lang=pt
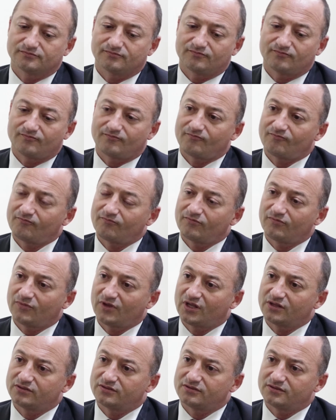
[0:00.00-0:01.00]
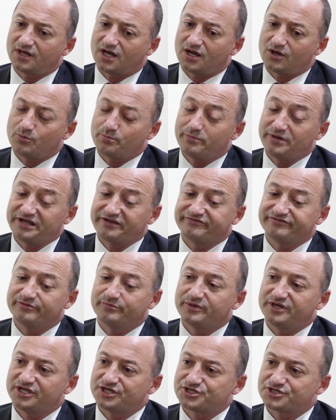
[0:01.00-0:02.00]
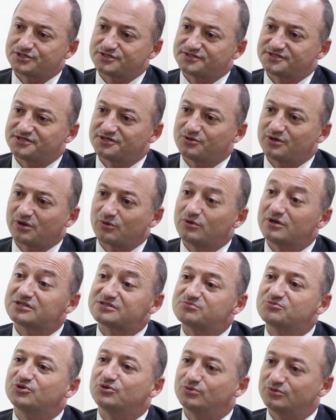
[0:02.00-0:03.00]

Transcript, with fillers: base para a chegada até o cargo de presidente da